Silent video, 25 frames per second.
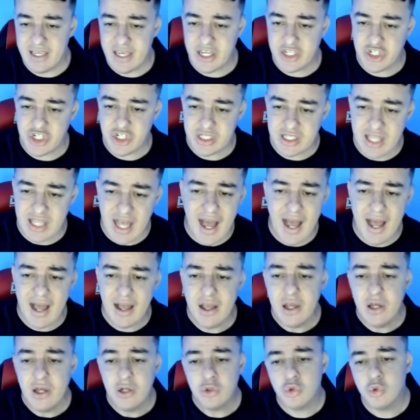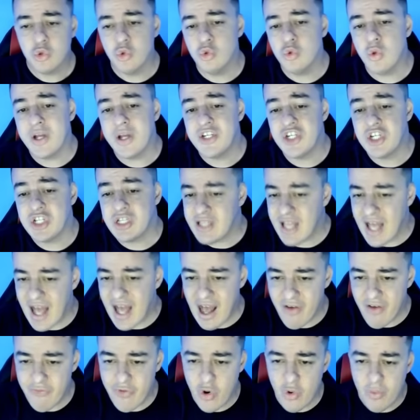e editar, tudo
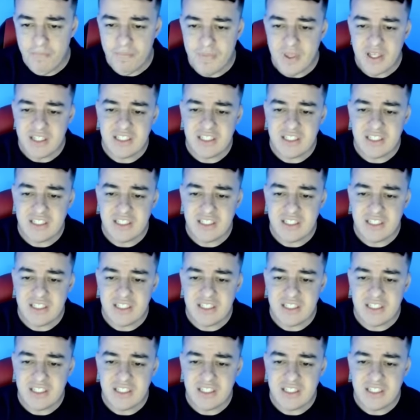editável,